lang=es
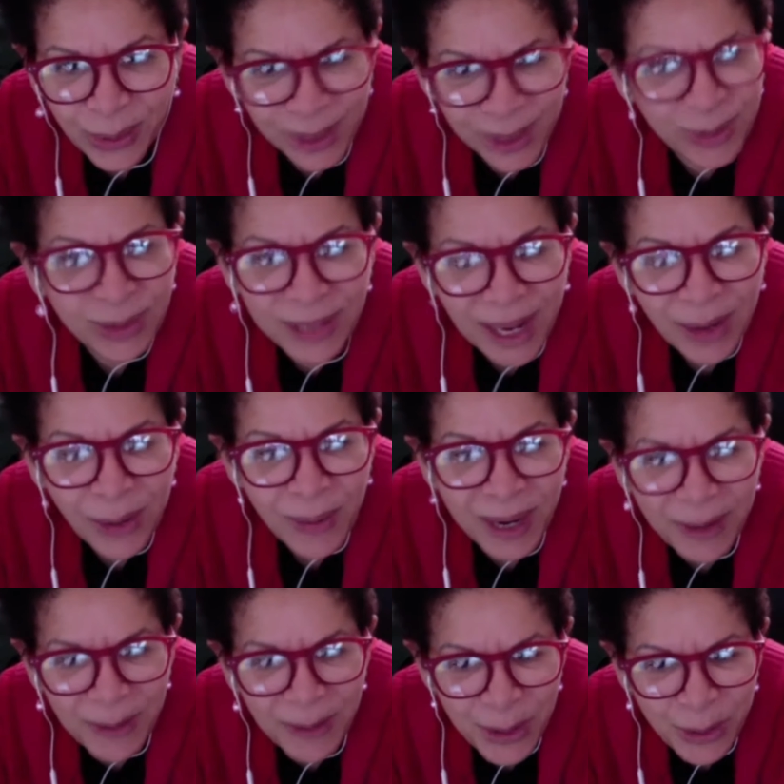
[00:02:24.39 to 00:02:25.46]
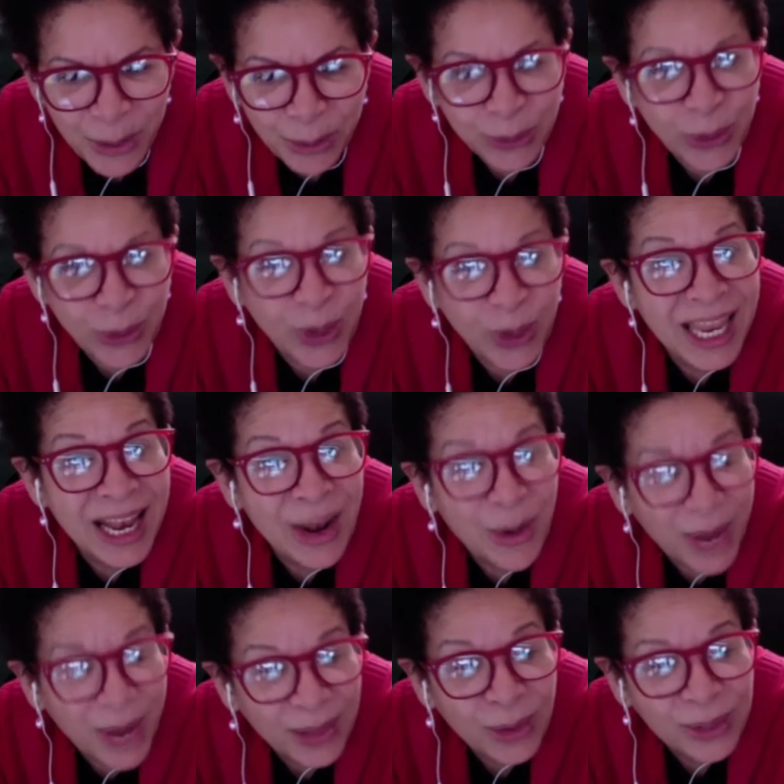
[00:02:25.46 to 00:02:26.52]
Eso es algo maravilloso. es, y lo
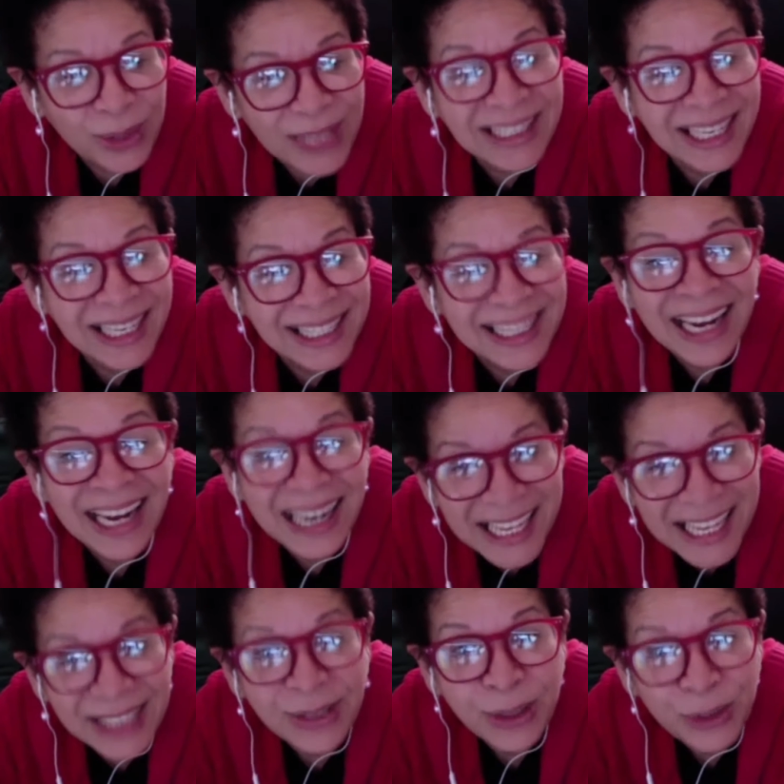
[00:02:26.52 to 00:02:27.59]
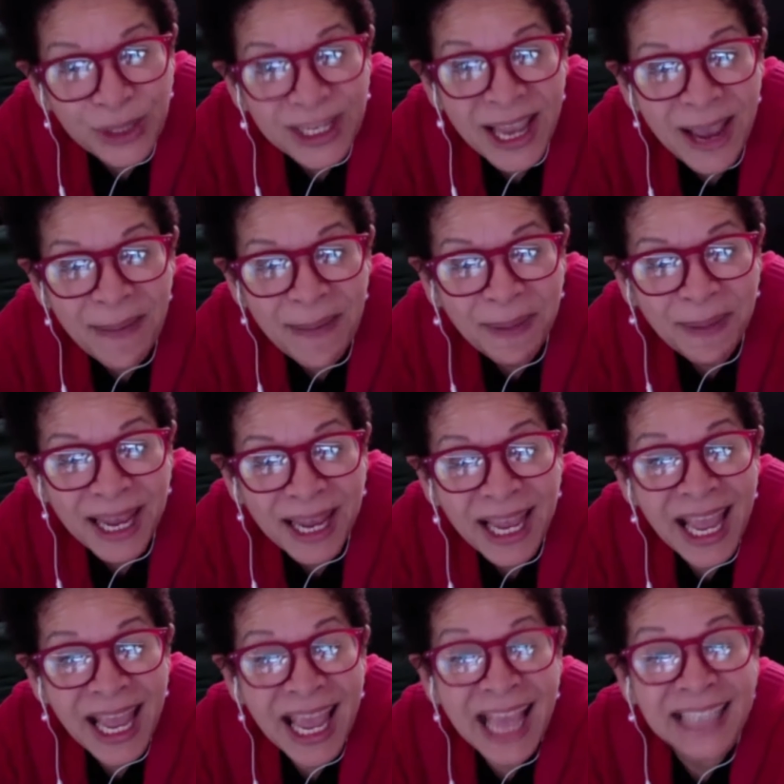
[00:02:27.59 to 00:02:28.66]
que nos hace es, eh estar listo siempre
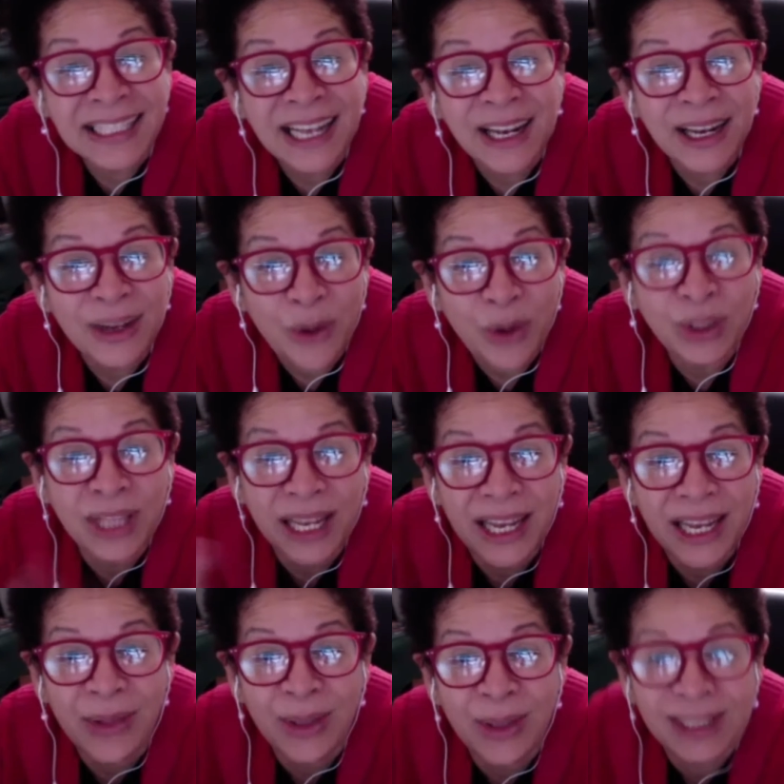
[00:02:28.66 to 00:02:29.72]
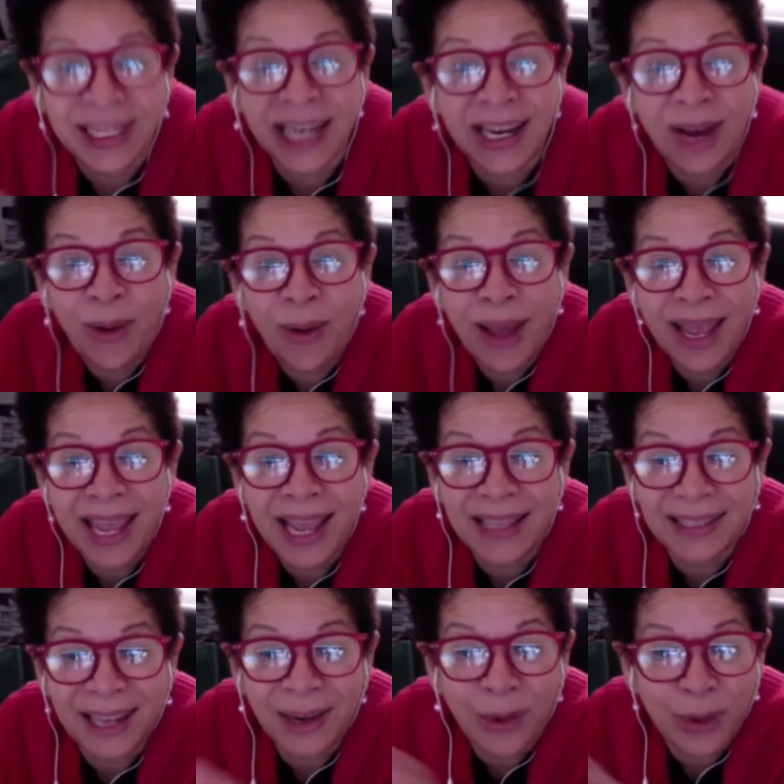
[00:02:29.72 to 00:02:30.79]
es el contenido, es tenerlo ahí,
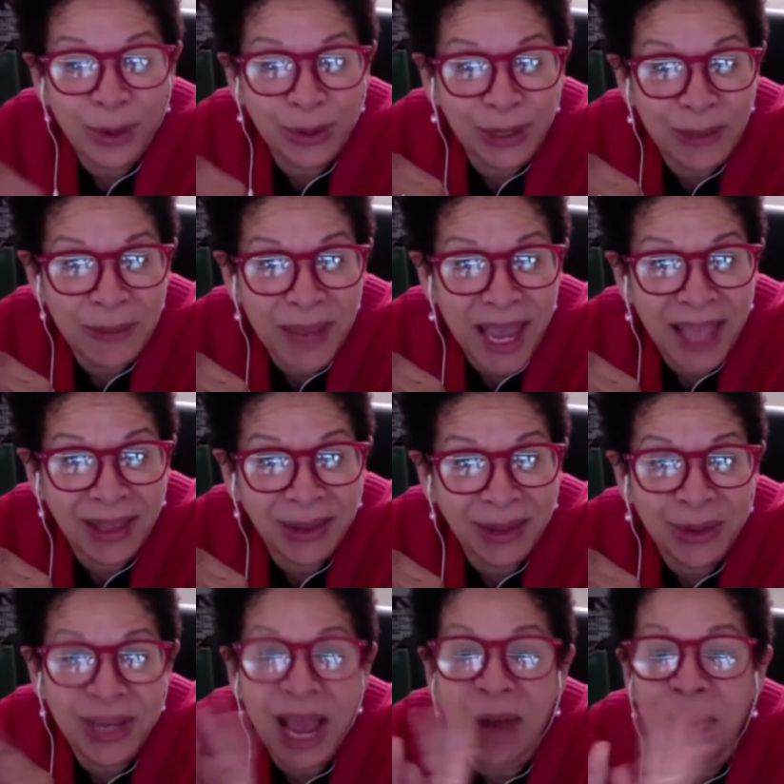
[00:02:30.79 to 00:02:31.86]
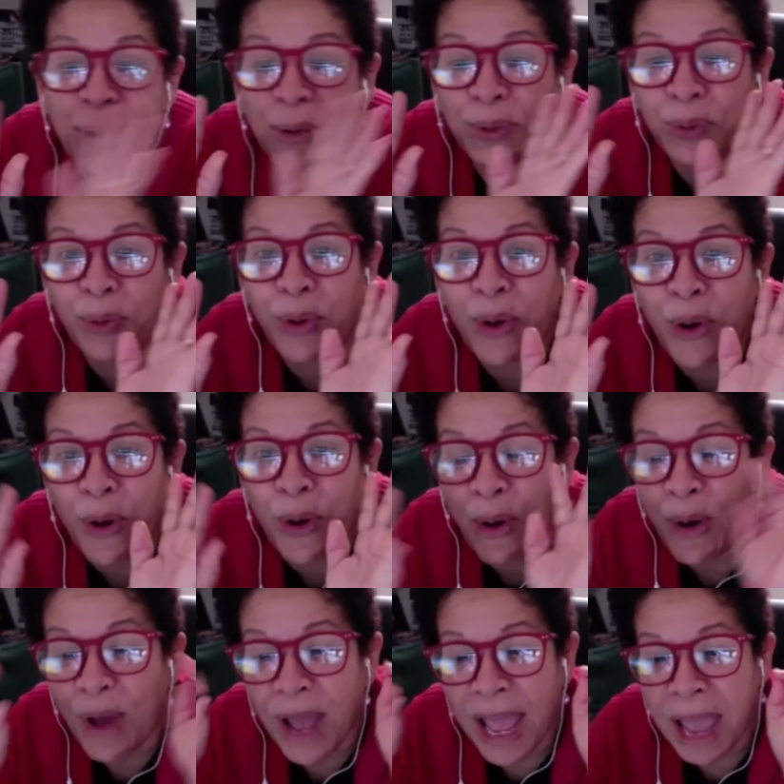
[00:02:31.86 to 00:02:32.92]
es el conocimiento. Ya luego tú lo
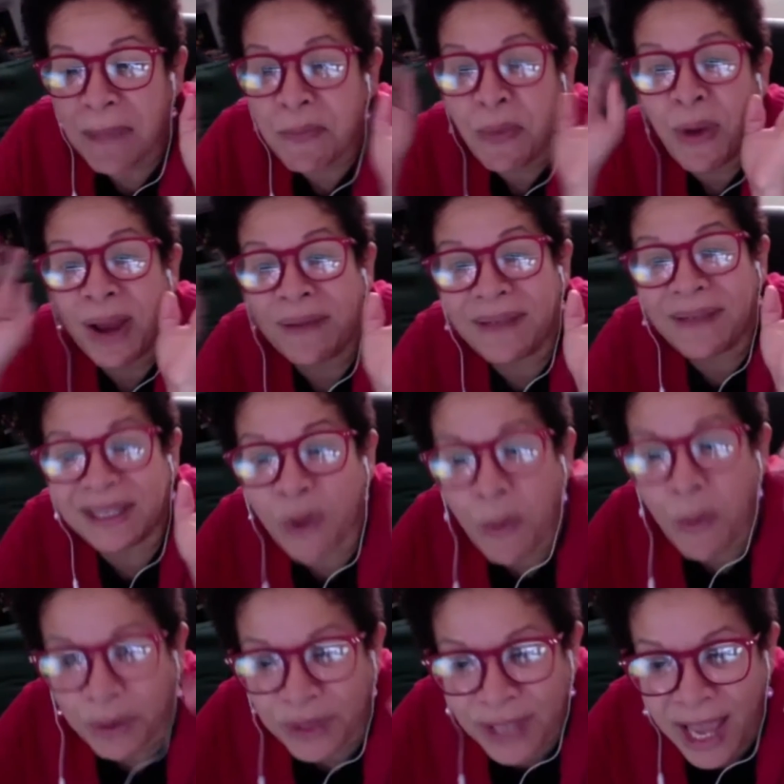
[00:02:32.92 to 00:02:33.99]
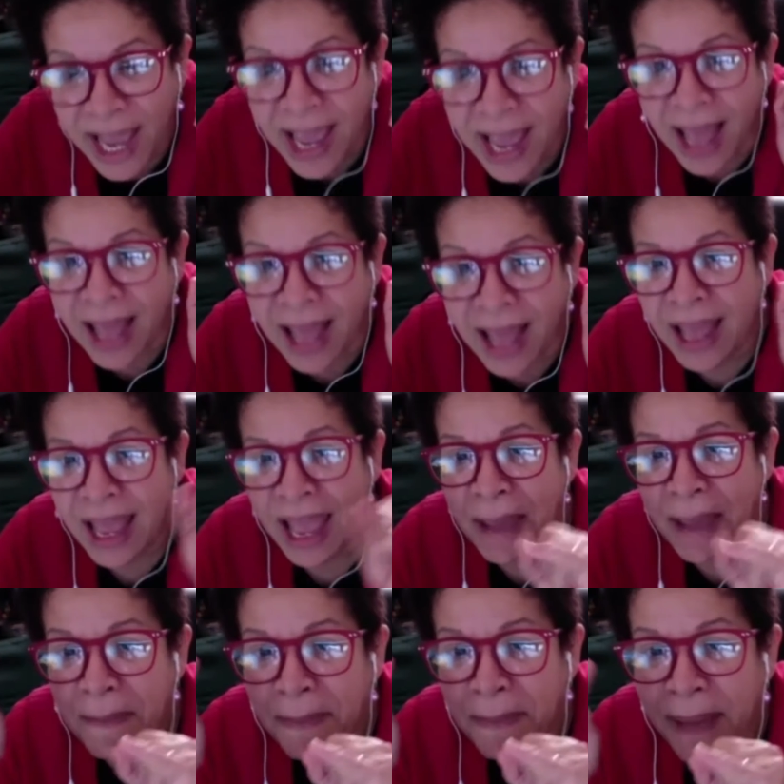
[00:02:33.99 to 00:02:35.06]
envuelves como sea
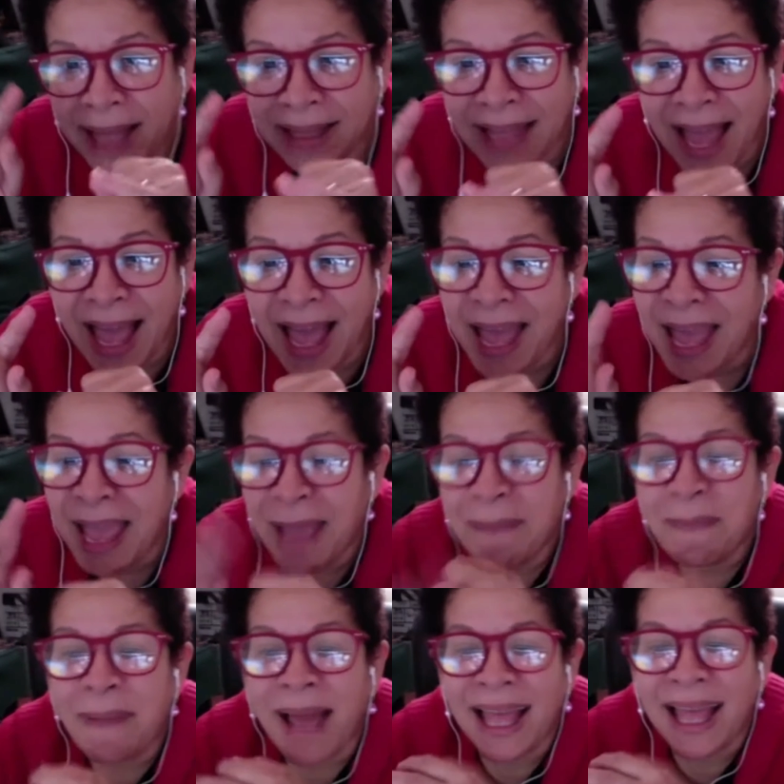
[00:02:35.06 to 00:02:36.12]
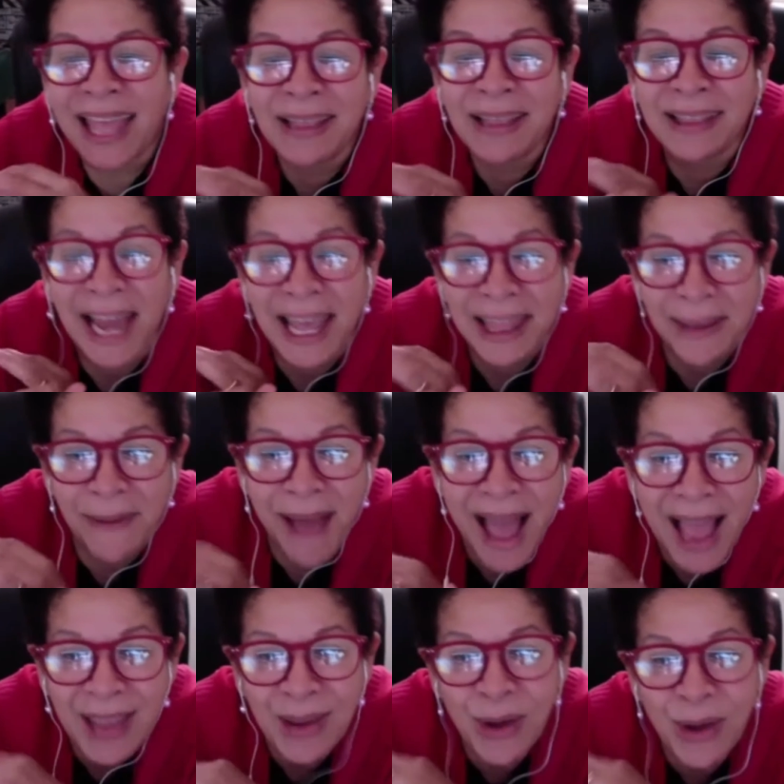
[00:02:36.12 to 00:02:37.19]
en bata, en, en, traje de
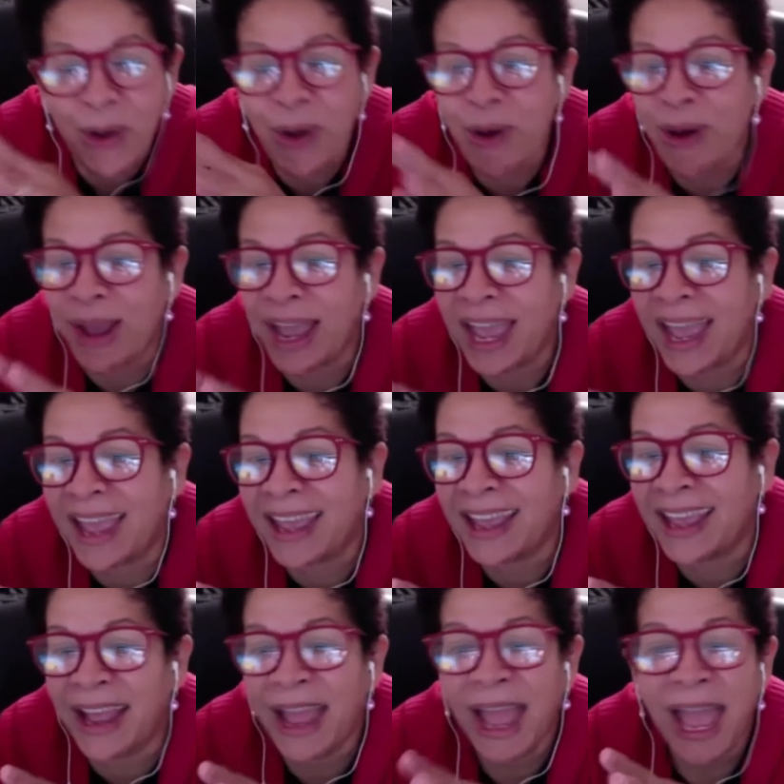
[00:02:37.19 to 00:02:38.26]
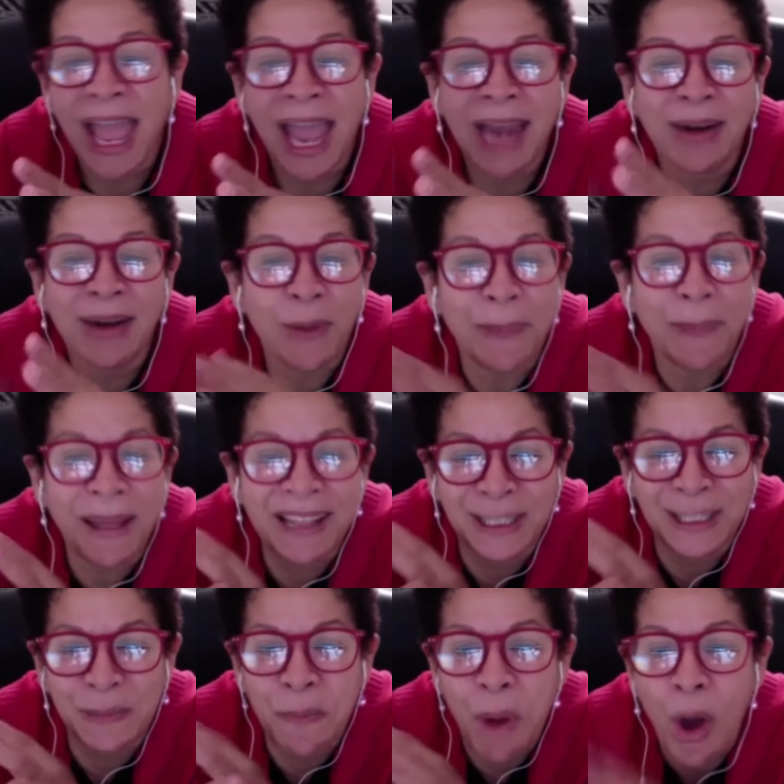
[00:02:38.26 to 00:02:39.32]
baño, en, en, ropa de
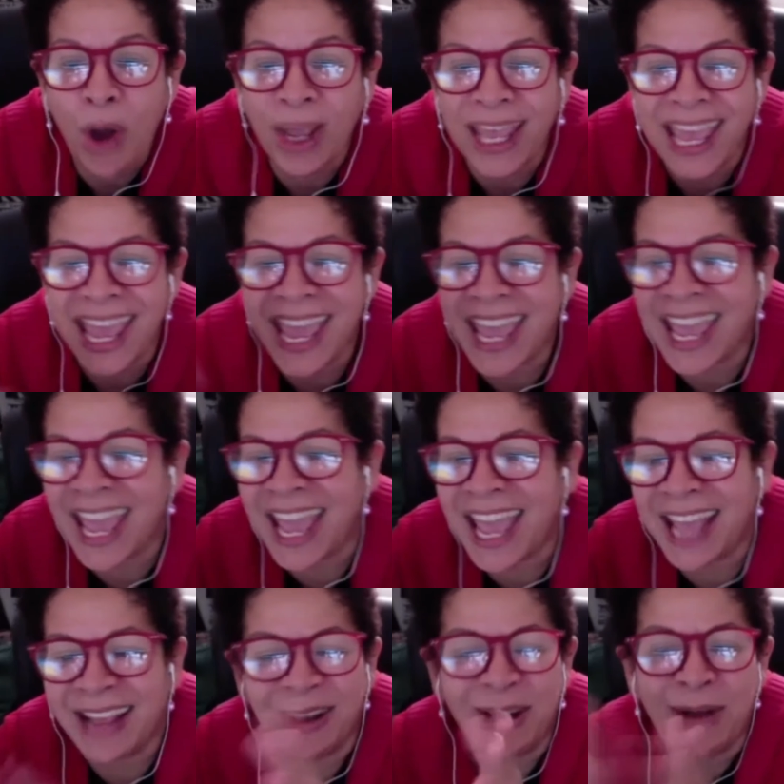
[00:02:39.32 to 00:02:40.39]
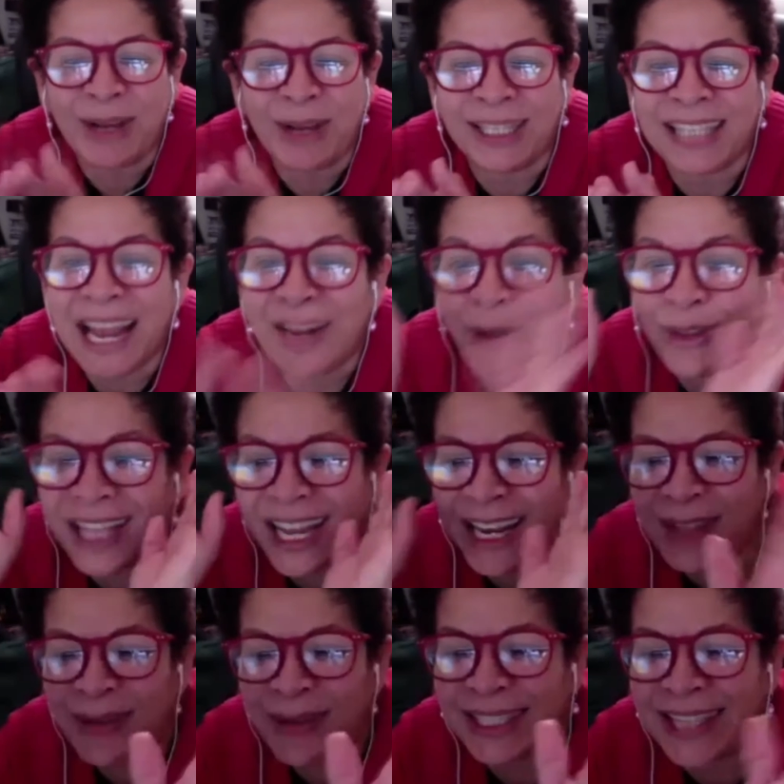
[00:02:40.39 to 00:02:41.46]
smoking, en lo que sea, el
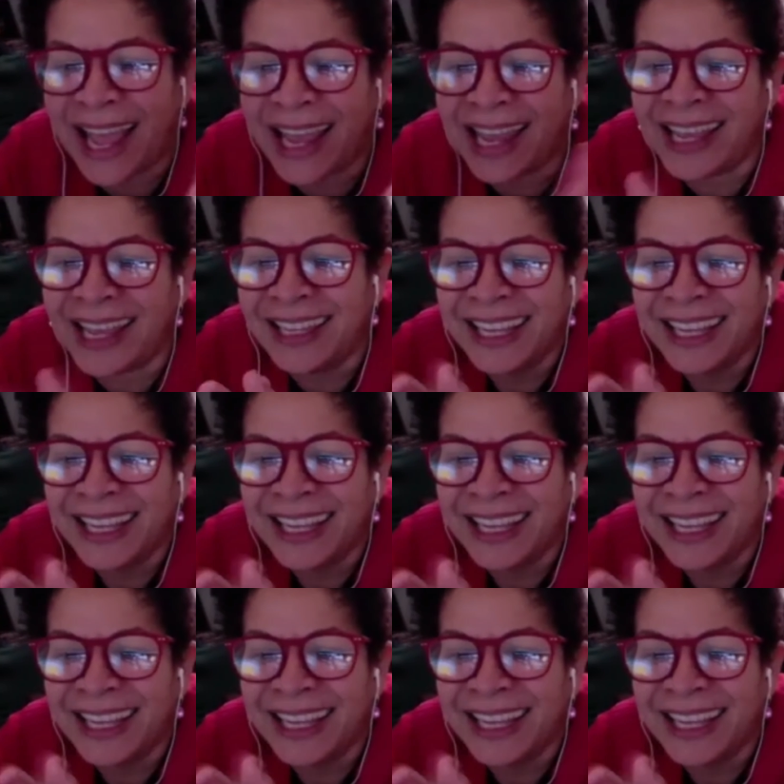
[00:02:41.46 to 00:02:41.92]
contenido está ahí.